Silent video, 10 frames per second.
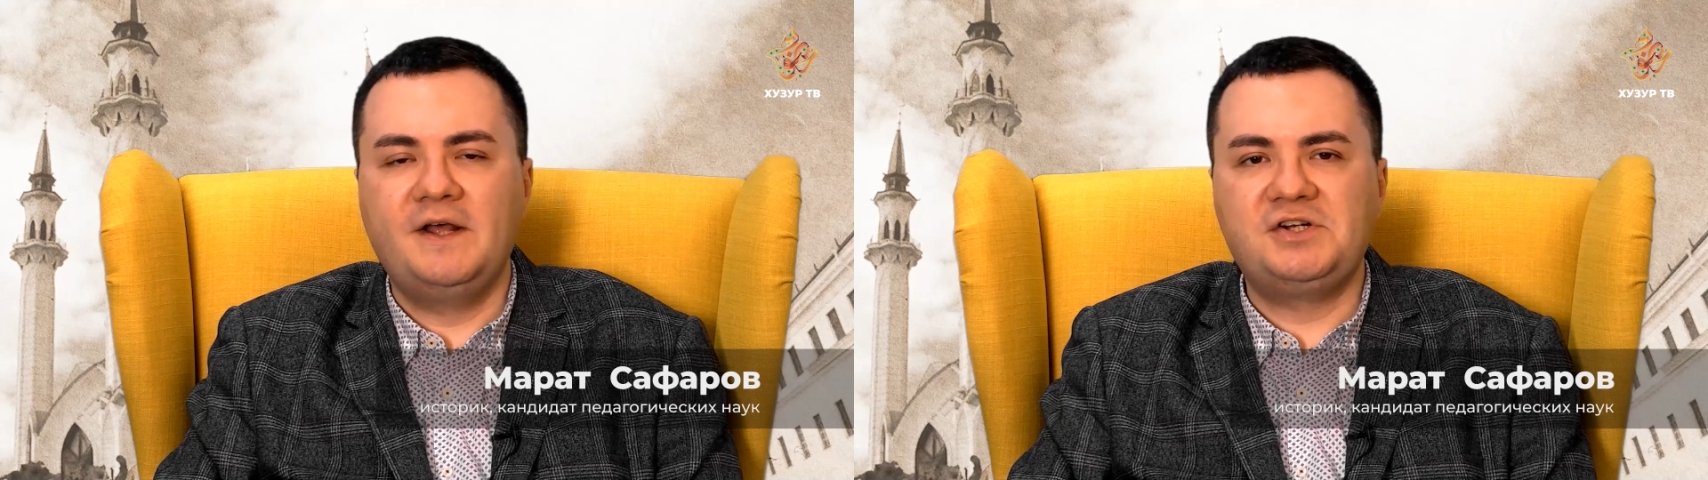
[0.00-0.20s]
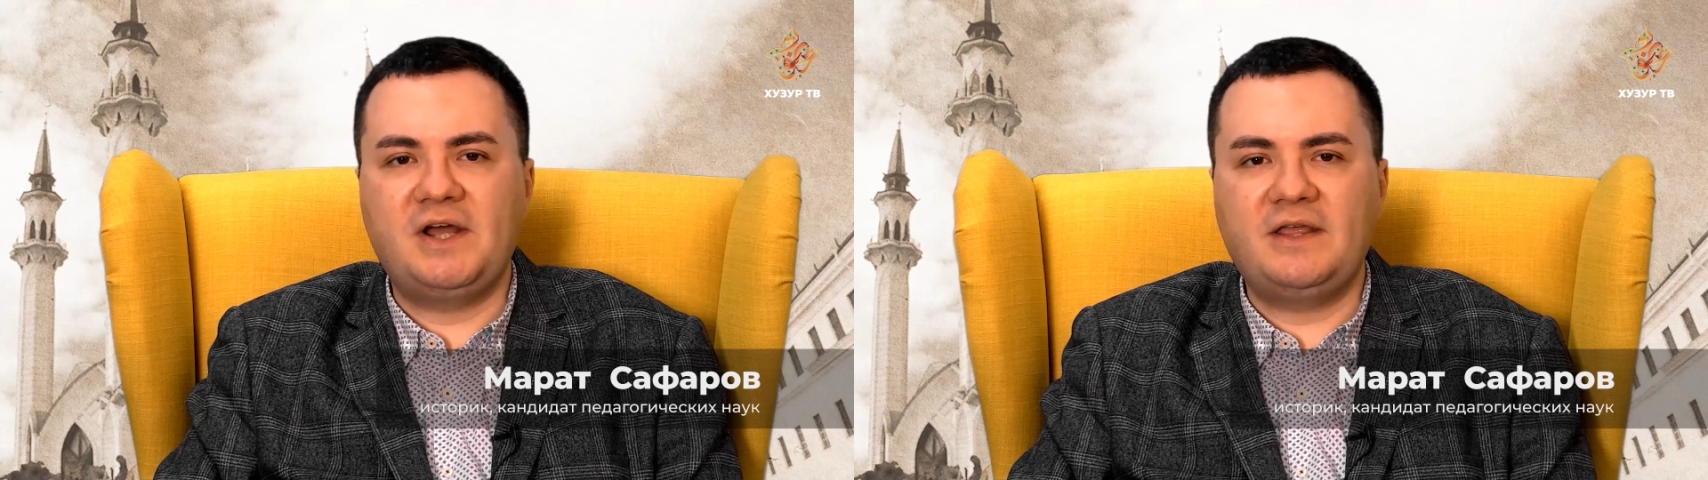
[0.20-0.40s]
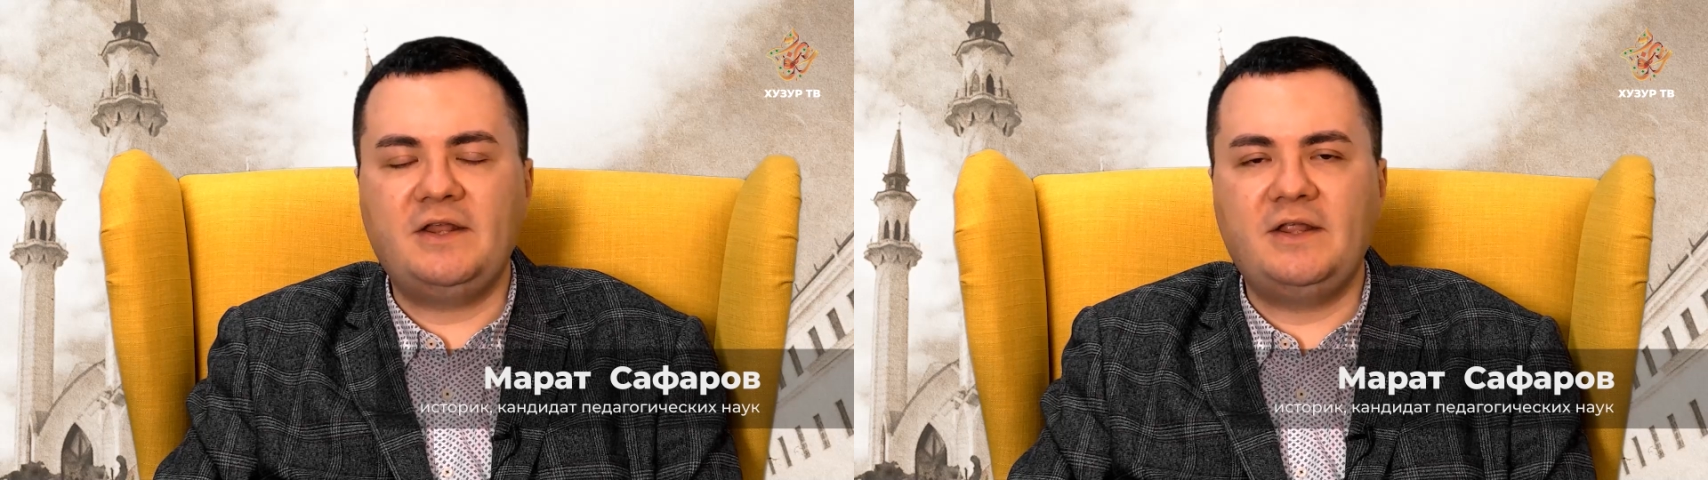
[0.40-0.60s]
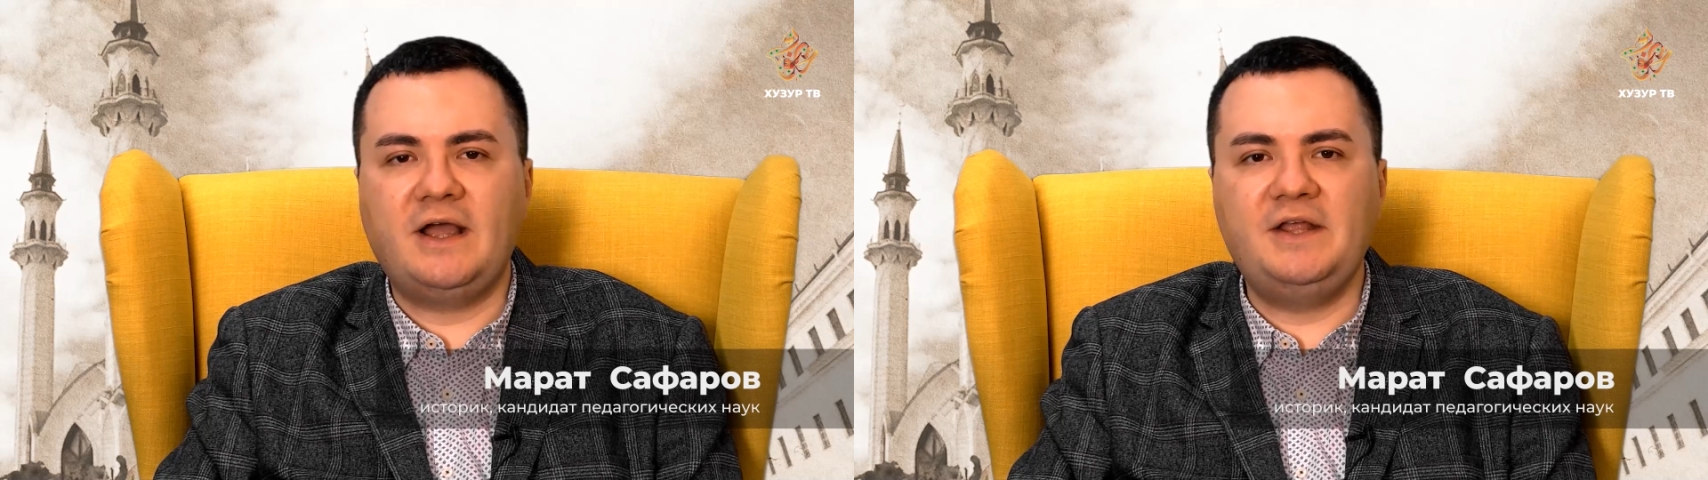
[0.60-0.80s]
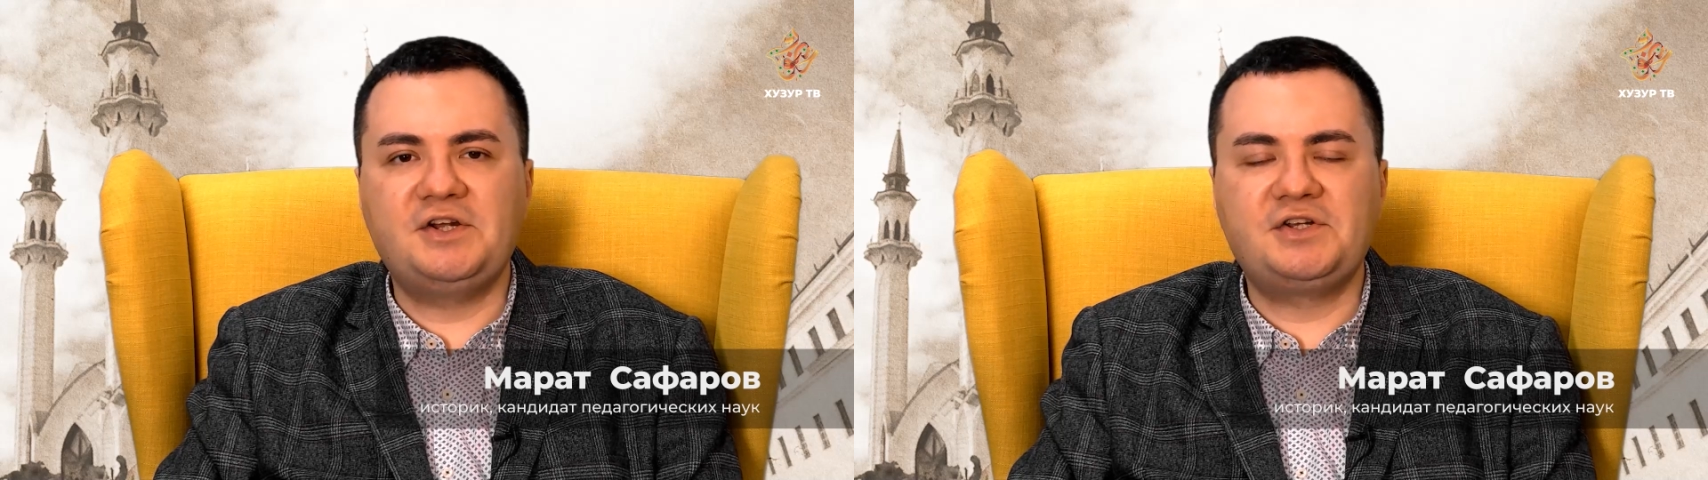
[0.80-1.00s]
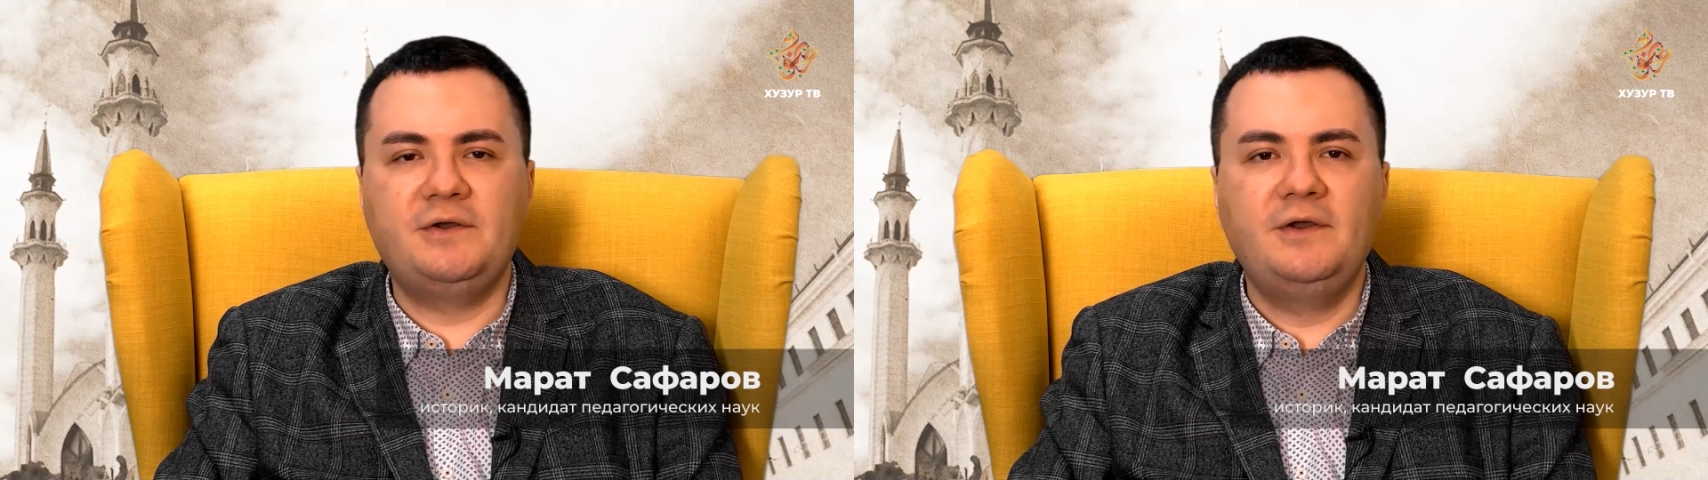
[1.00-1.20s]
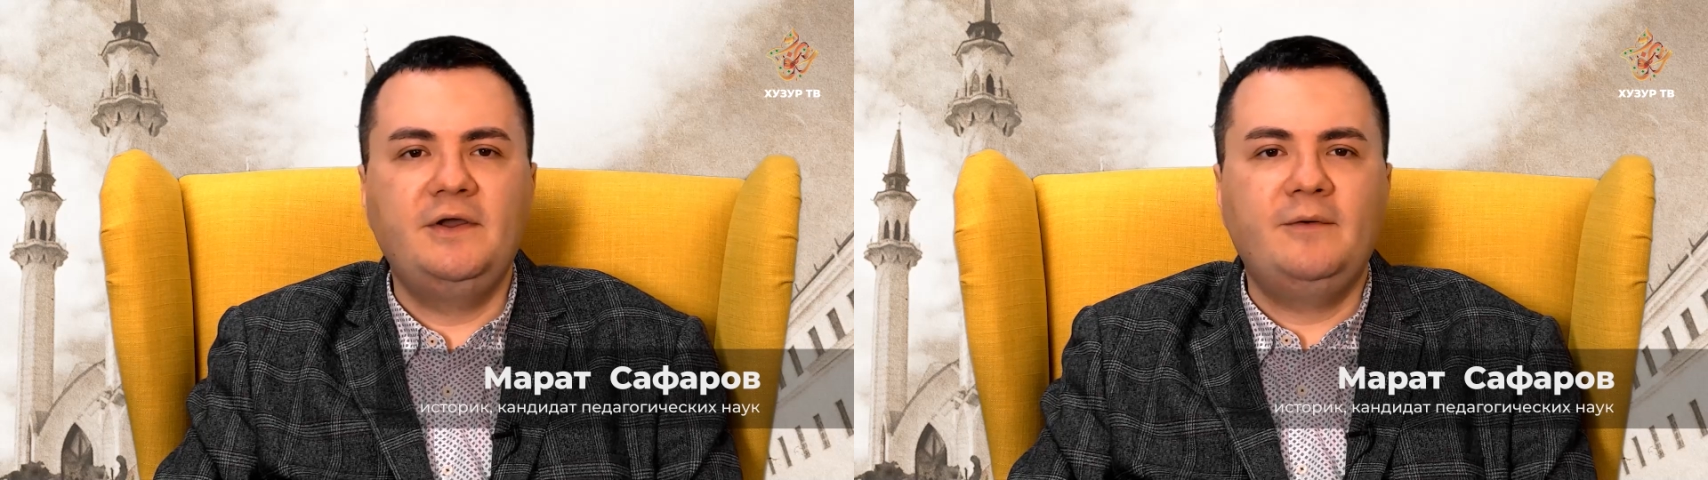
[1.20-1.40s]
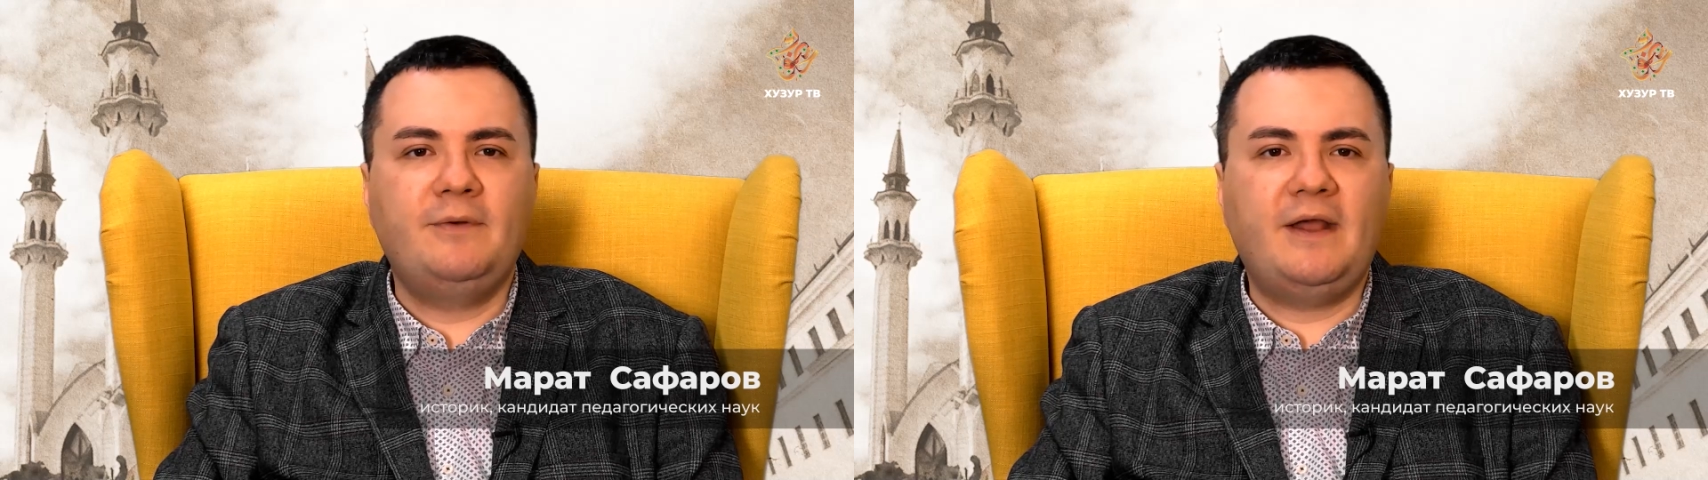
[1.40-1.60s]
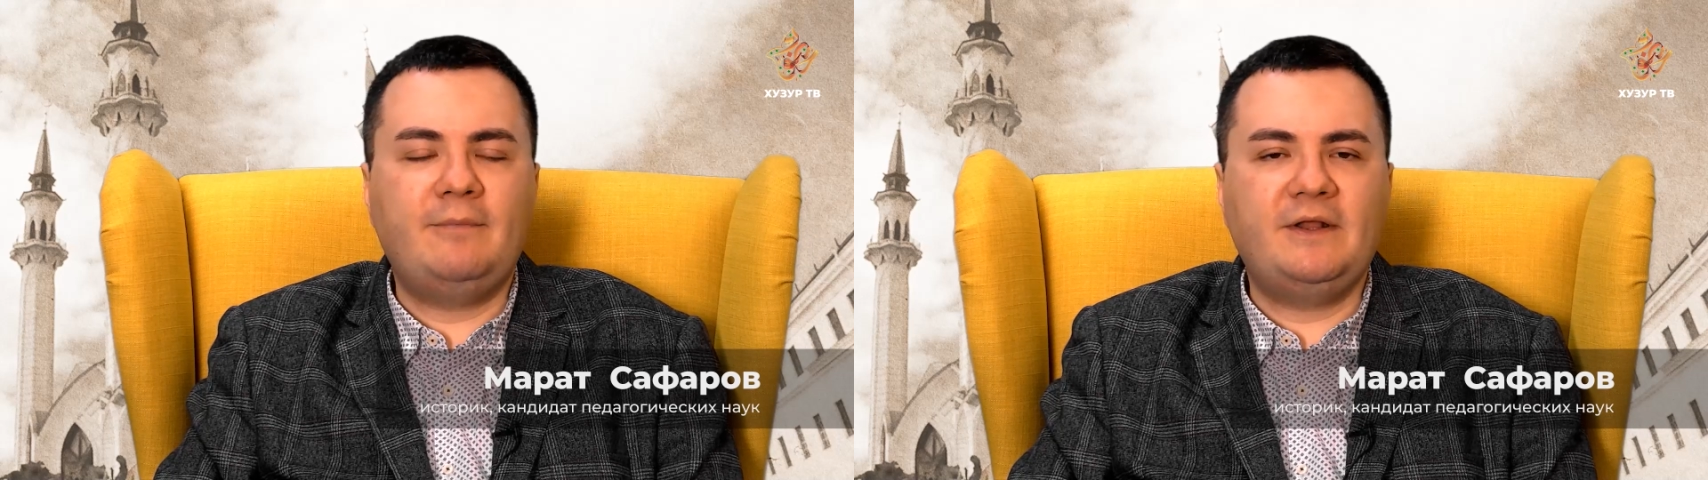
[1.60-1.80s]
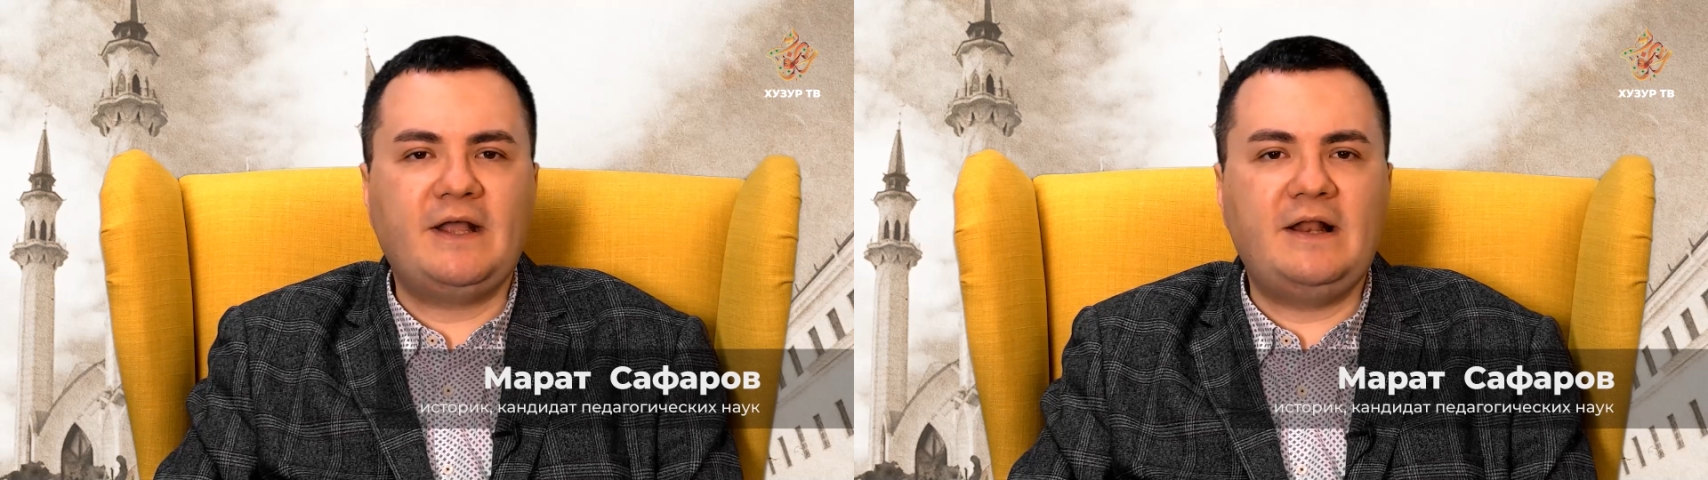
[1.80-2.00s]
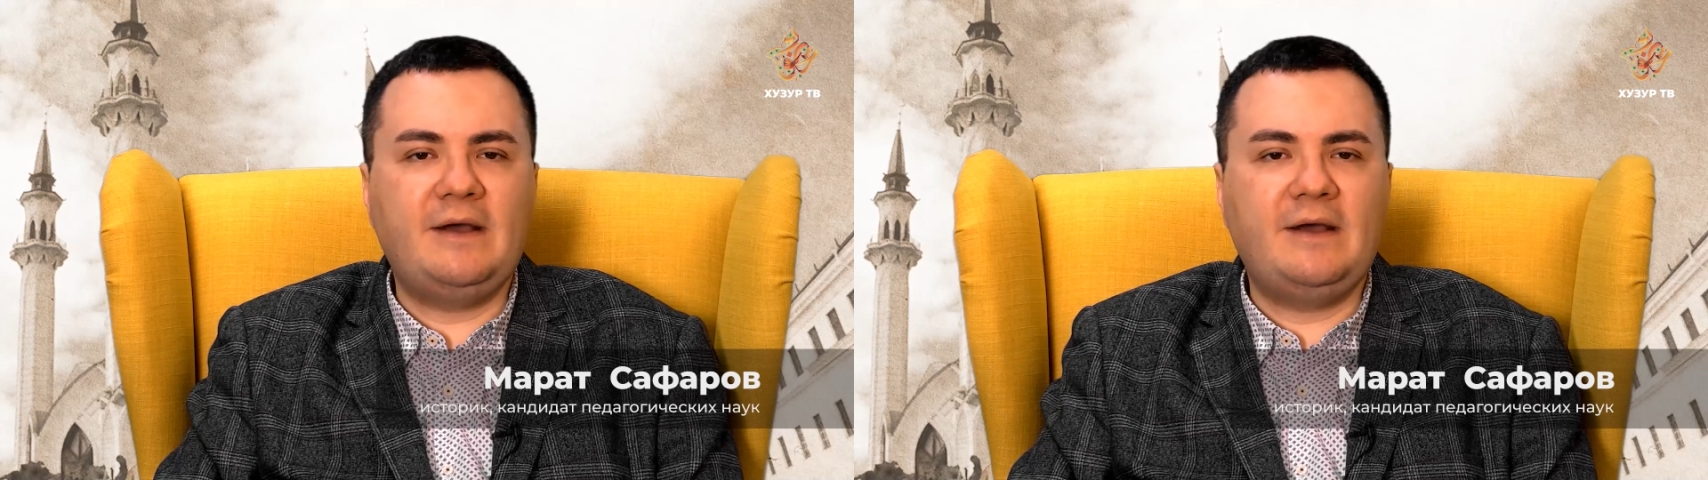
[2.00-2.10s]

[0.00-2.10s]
Шакирды, конечно, приобретали